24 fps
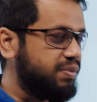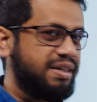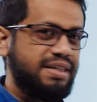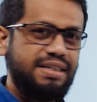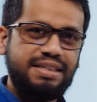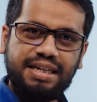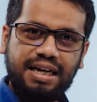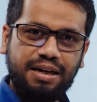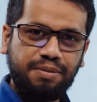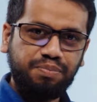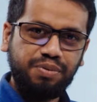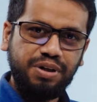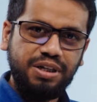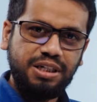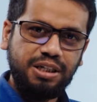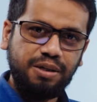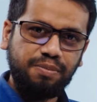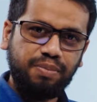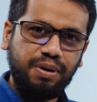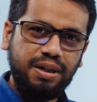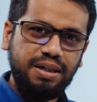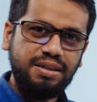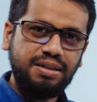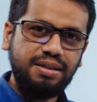ডিজাইন
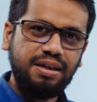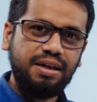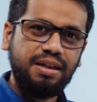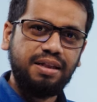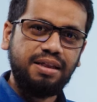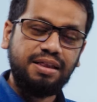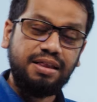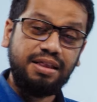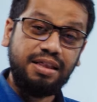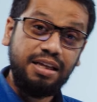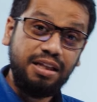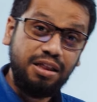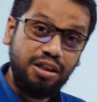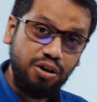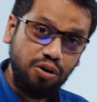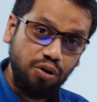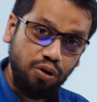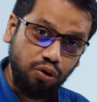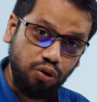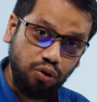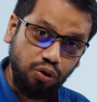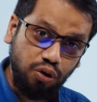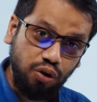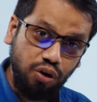প্রিন্সিপালস
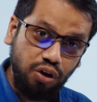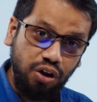দ্বিতীয়ত